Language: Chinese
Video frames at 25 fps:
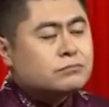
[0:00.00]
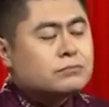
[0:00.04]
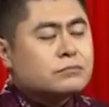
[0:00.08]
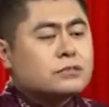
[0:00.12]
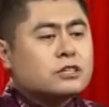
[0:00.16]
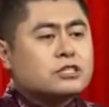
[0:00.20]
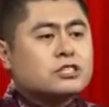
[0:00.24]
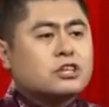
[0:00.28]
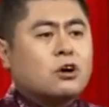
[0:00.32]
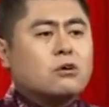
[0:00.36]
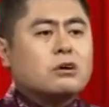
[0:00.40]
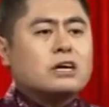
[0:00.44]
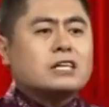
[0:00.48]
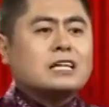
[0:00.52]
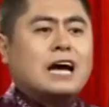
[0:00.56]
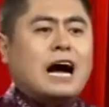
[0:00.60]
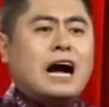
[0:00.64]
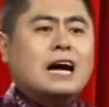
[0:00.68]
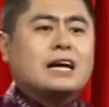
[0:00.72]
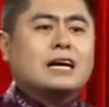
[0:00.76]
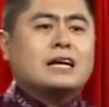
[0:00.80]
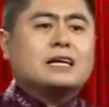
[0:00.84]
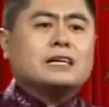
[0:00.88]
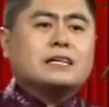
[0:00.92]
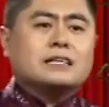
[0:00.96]
手里拿
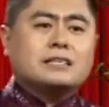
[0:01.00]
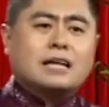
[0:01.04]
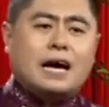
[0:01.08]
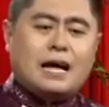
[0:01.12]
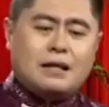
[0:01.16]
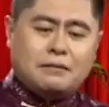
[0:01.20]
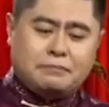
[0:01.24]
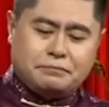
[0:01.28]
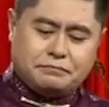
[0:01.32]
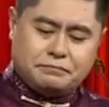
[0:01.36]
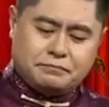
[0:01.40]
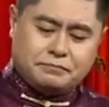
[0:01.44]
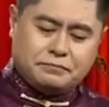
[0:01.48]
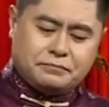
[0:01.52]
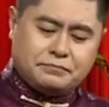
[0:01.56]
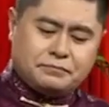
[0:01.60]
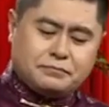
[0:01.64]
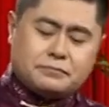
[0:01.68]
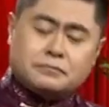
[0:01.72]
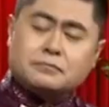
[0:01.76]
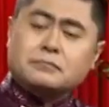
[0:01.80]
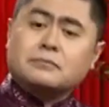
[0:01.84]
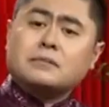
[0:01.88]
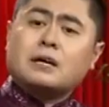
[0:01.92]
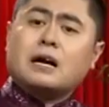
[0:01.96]
着礼单，
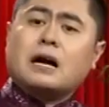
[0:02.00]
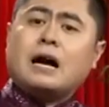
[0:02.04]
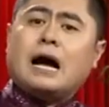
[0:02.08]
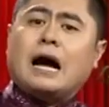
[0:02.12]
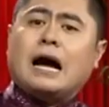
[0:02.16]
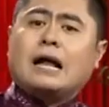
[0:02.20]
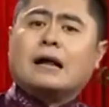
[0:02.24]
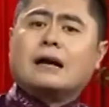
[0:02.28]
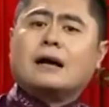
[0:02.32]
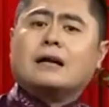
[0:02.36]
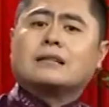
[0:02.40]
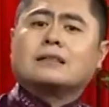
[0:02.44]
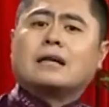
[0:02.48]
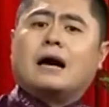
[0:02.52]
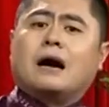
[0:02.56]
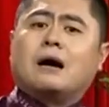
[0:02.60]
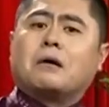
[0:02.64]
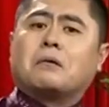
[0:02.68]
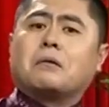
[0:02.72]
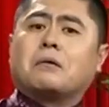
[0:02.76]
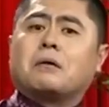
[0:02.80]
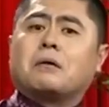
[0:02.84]
看了看大伙。